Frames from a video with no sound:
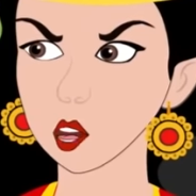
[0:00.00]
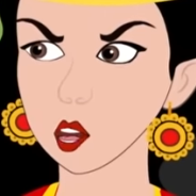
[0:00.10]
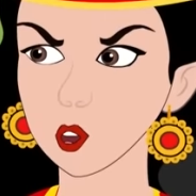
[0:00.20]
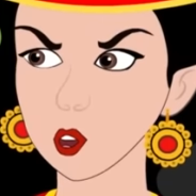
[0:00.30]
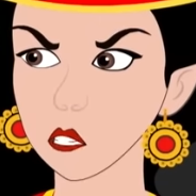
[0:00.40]

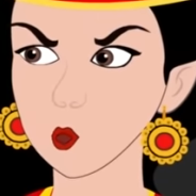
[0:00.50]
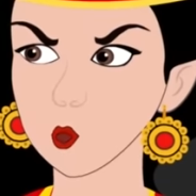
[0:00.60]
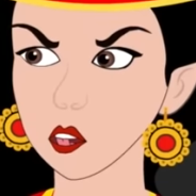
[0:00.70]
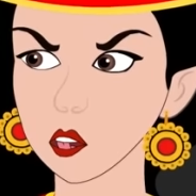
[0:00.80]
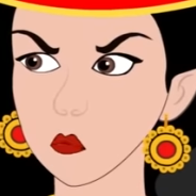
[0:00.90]
আমি
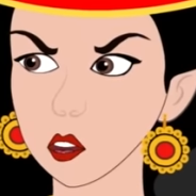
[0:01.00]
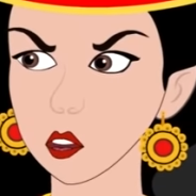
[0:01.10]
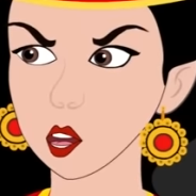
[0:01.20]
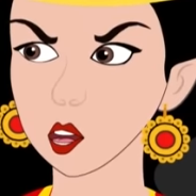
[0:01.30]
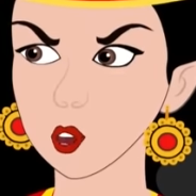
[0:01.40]
তোকে
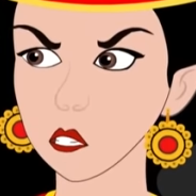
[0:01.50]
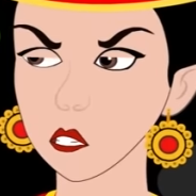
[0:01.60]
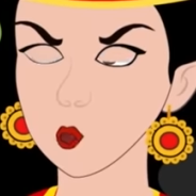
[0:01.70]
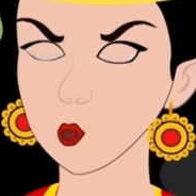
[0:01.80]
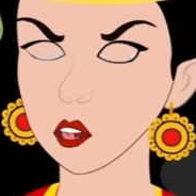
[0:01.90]
মারার জন্য
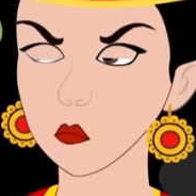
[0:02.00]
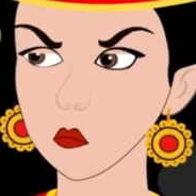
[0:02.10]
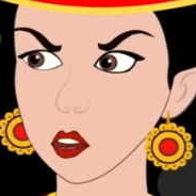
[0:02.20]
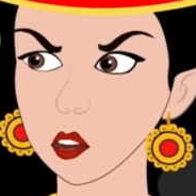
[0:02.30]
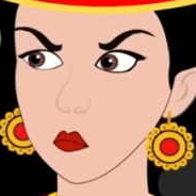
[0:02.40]
ছবল
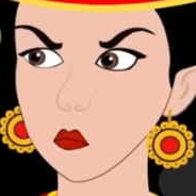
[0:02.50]
দিয়েছি